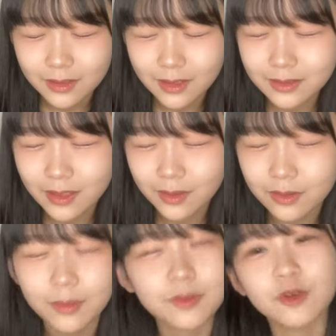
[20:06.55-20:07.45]
なんだろう
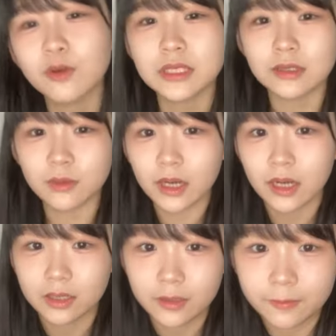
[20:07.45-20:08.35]
でも餃子とか
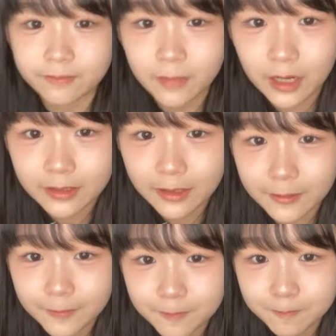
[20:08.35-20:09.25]
かなわかんない